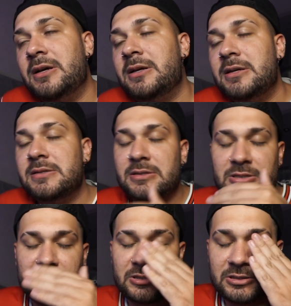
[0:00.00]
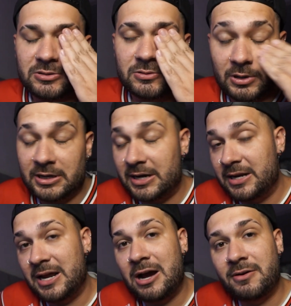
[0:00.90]
Crise de, de cólica
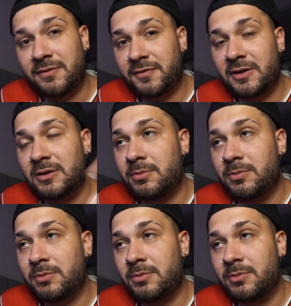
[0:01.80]
renal, enfim,